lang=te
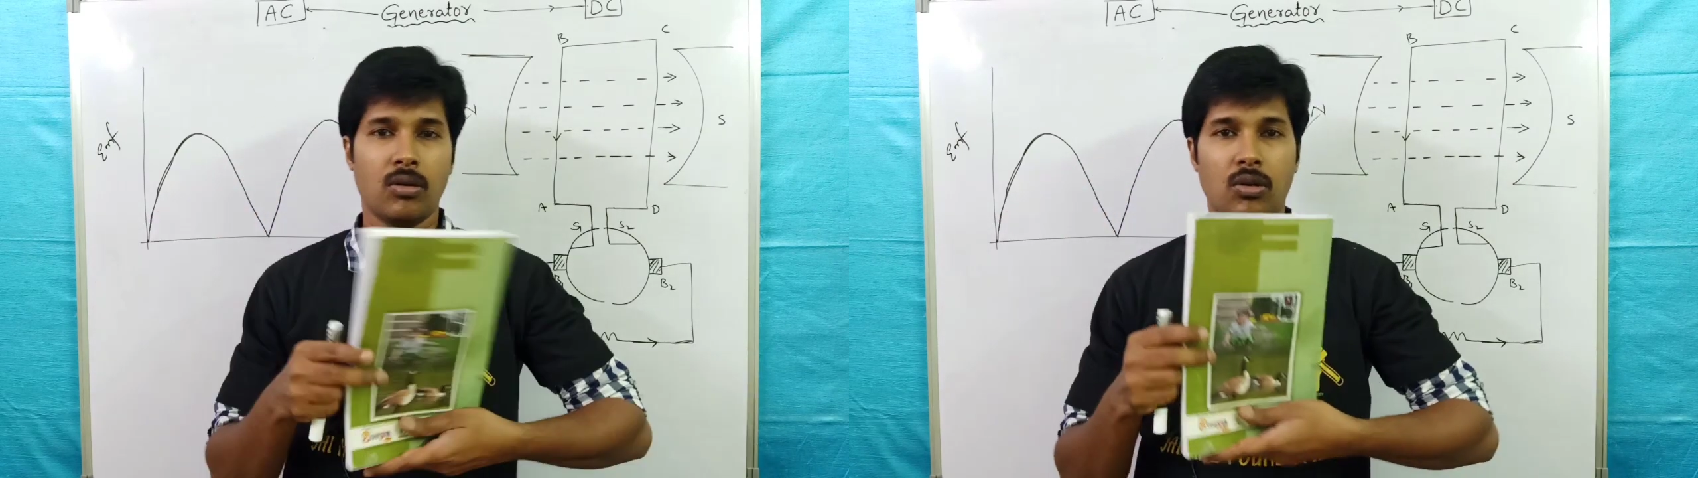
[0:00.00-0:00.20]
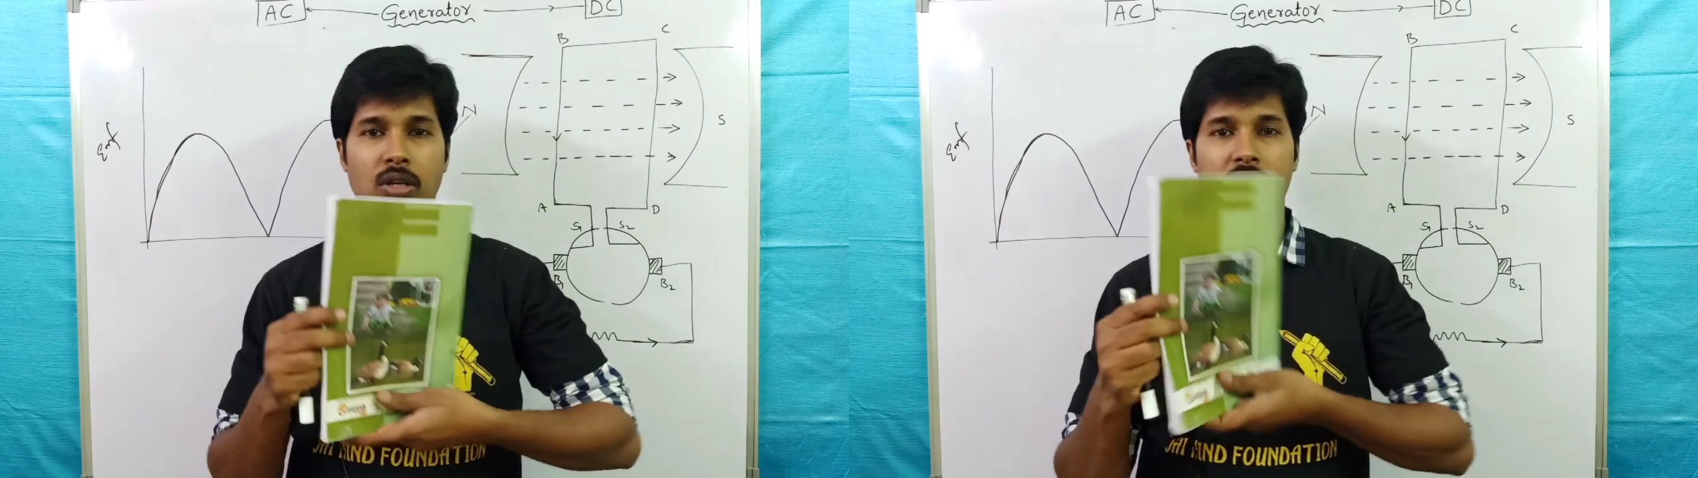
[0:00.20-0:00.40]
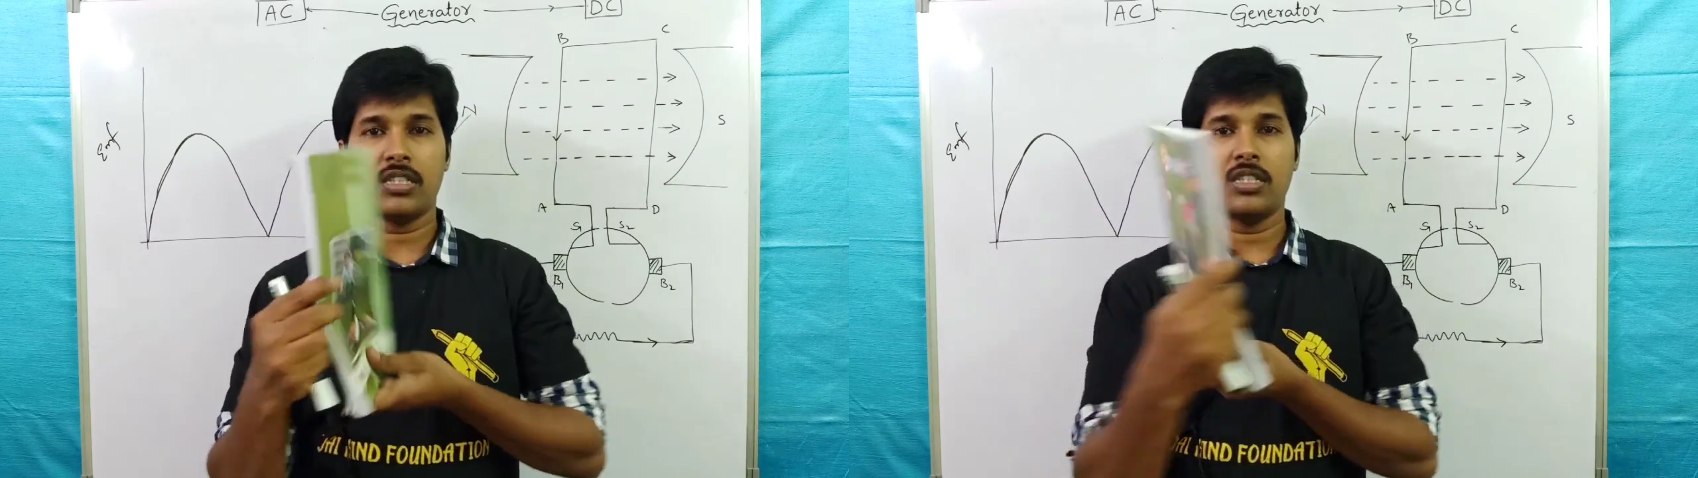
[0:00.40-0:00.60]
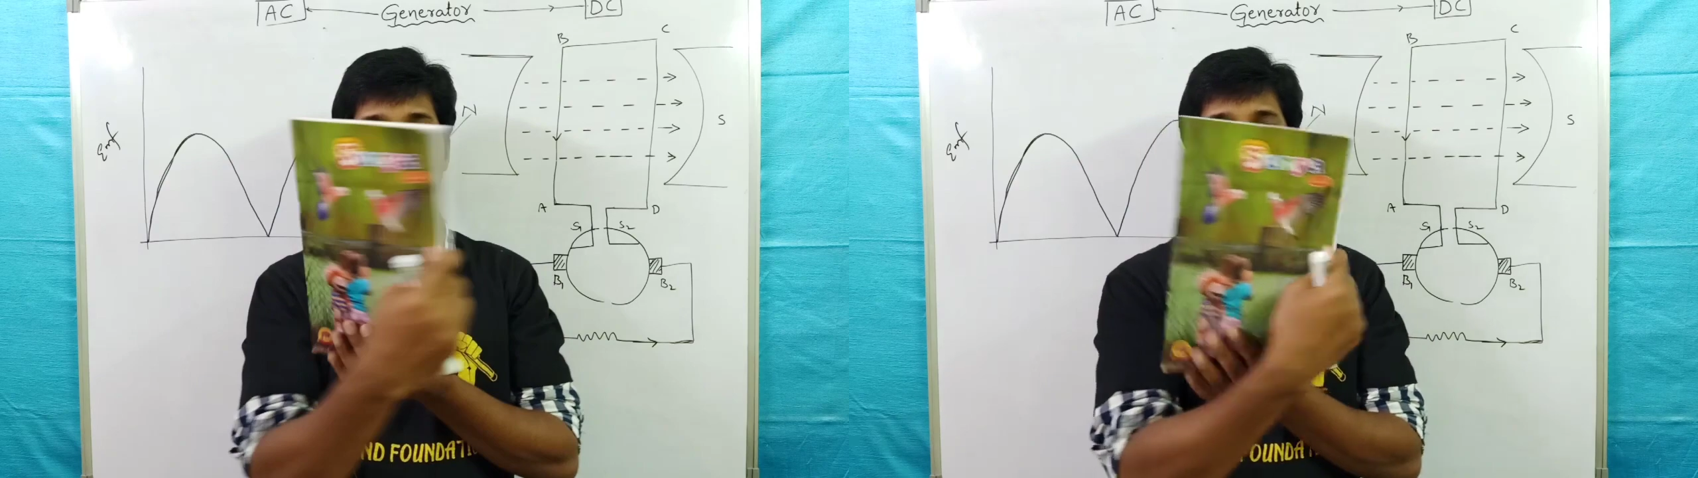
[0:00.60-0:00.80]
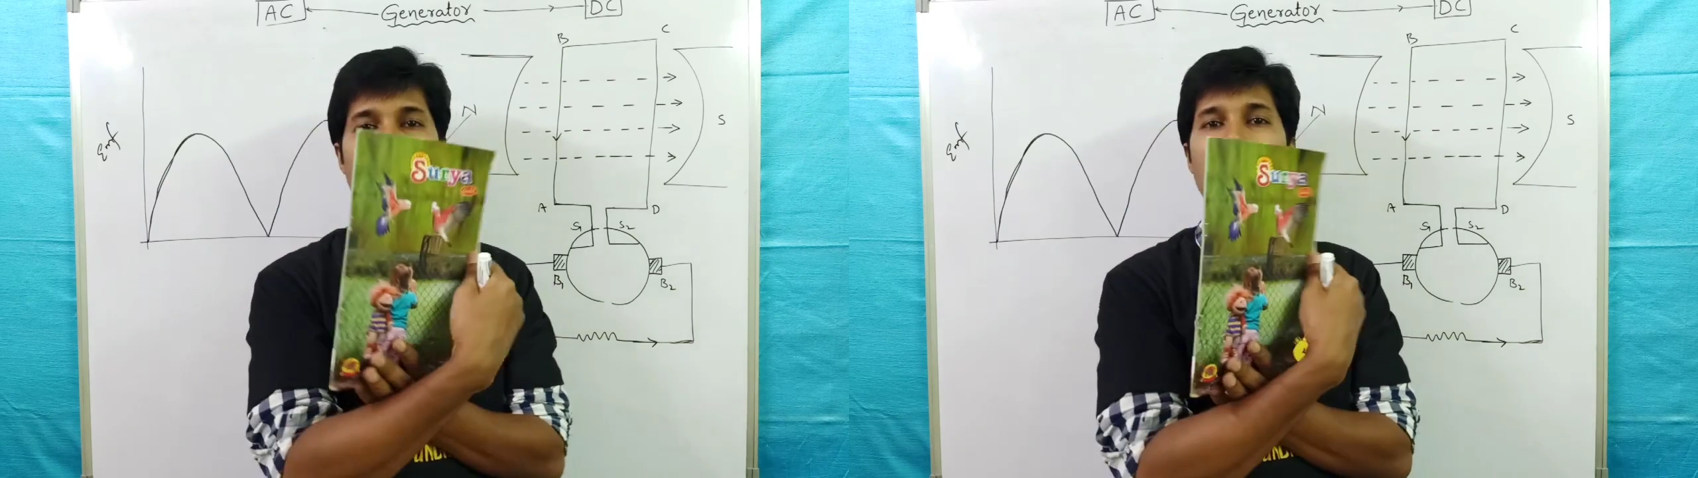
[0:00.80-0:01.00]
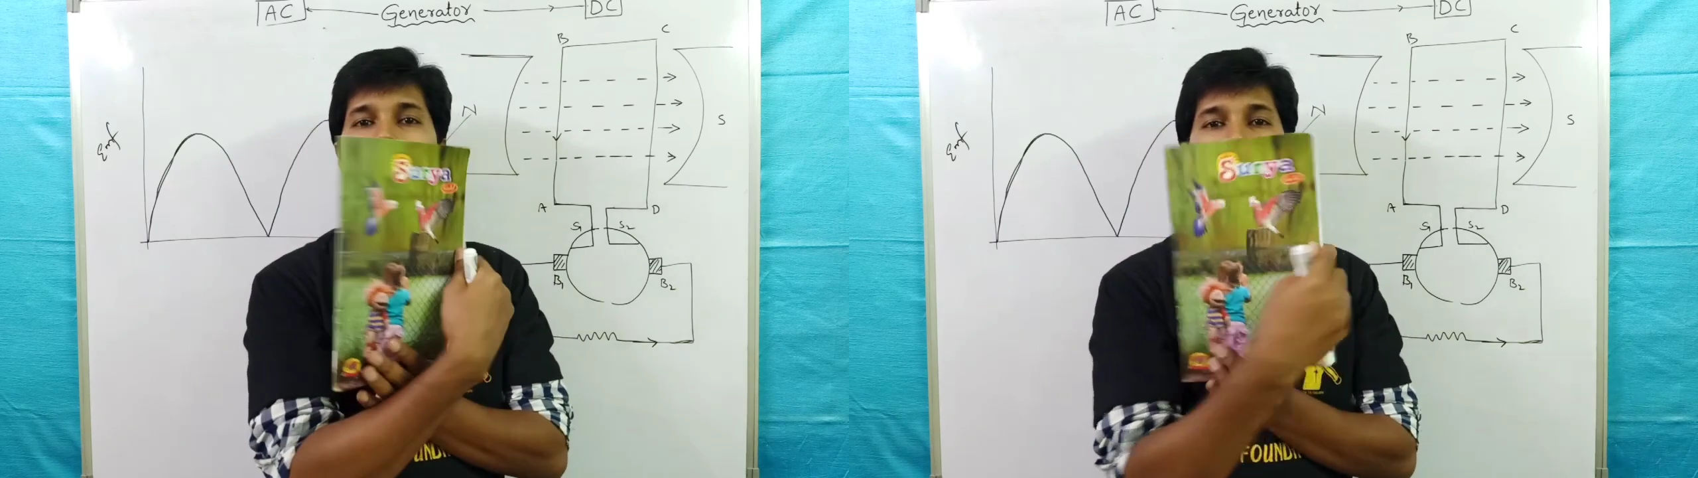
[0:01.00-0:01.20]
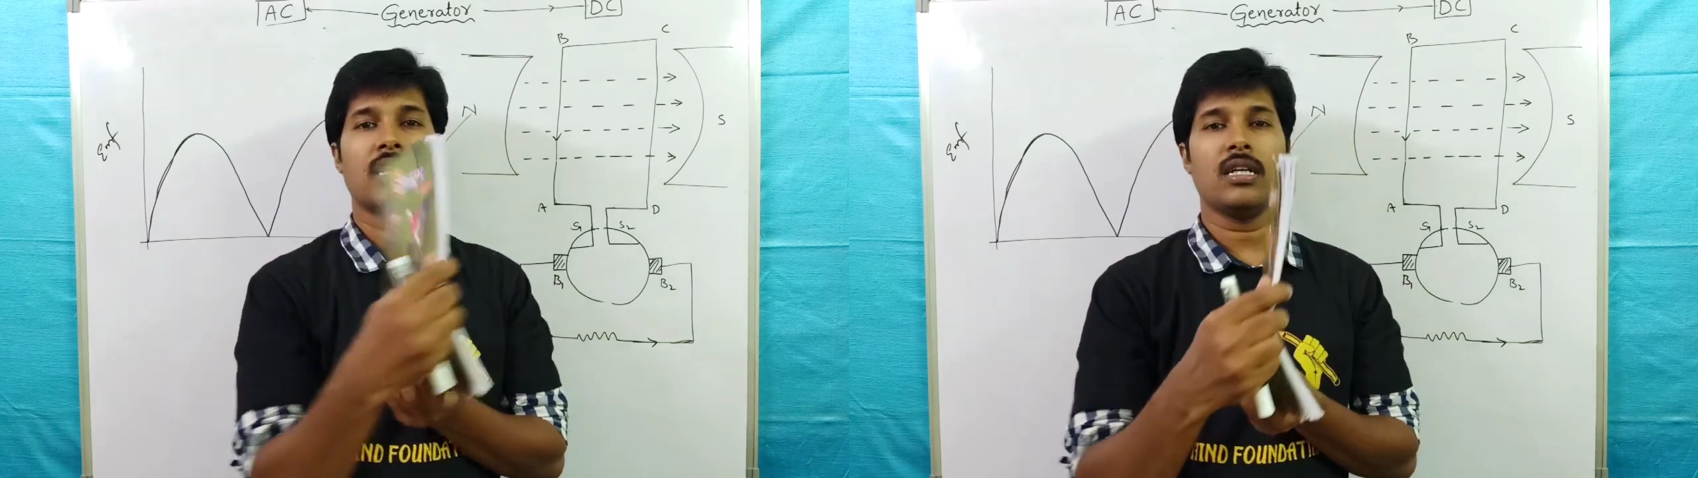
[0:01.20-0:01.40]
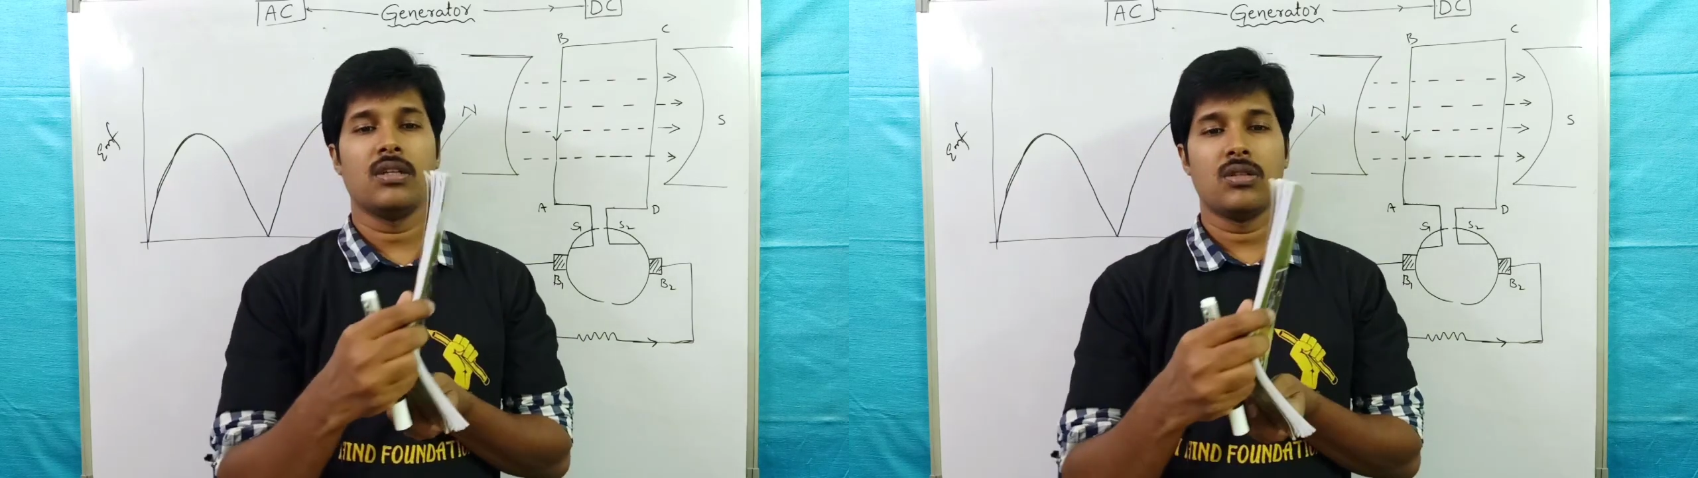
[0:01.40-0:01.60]
రొటేషన్స్ చేసింది ఇట్లానే కదా
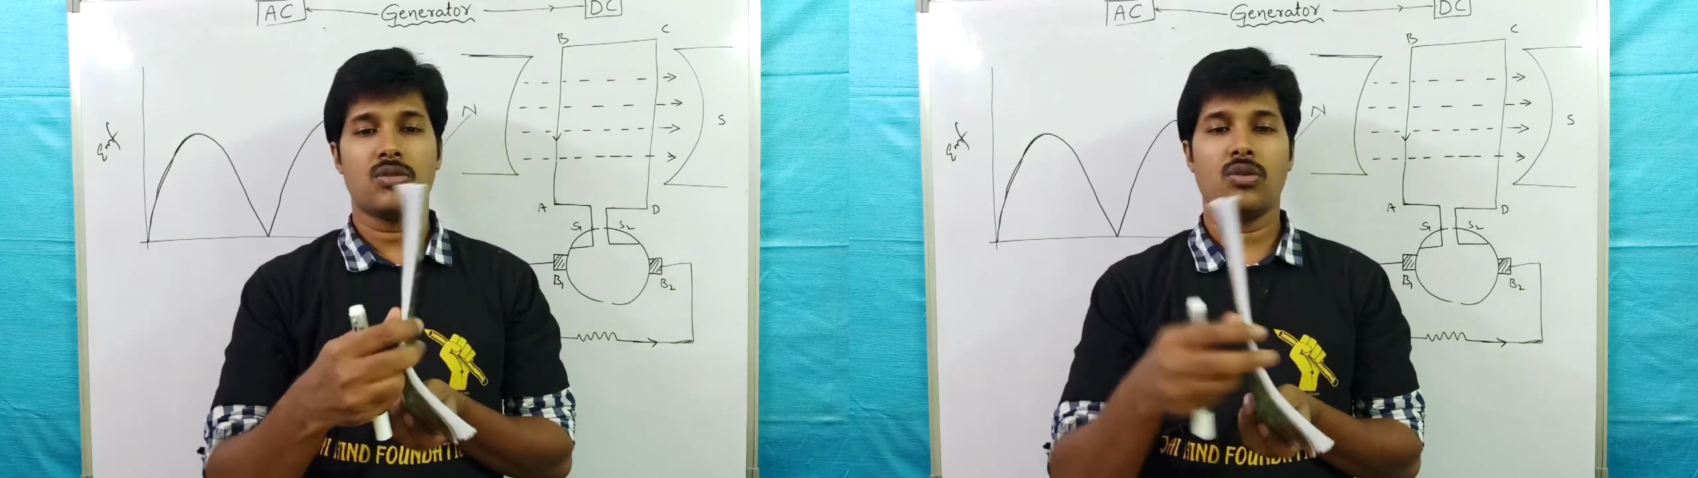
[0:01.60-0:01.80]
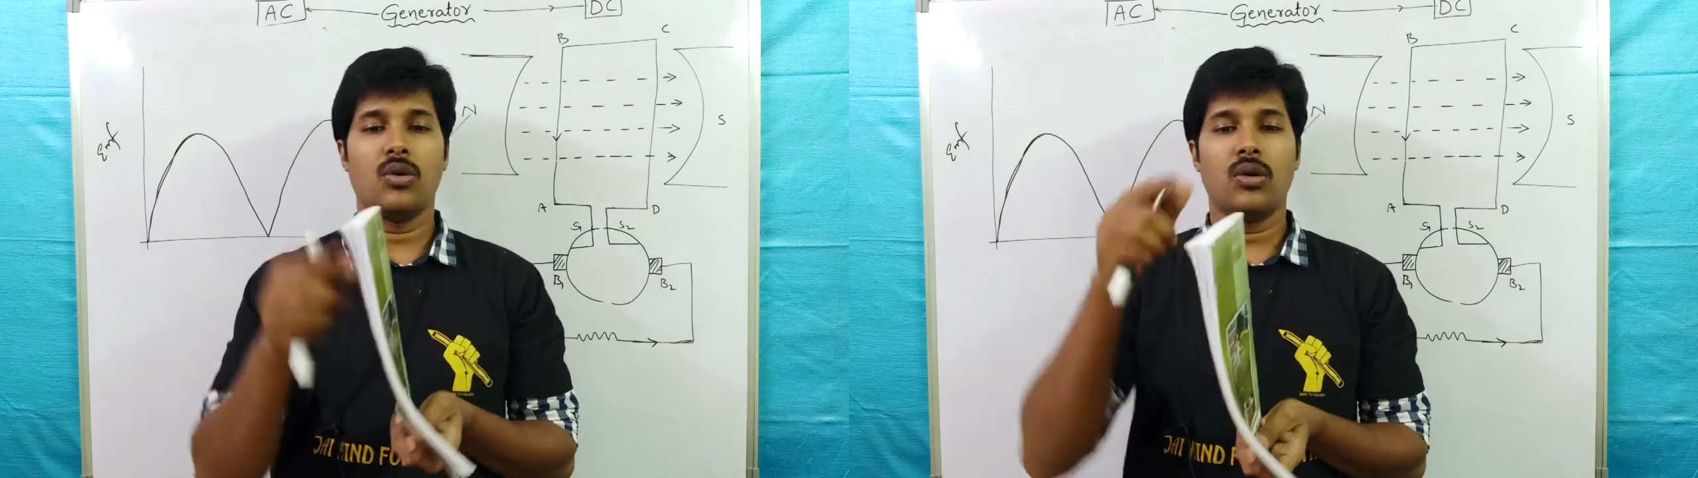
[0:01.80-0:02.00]
సో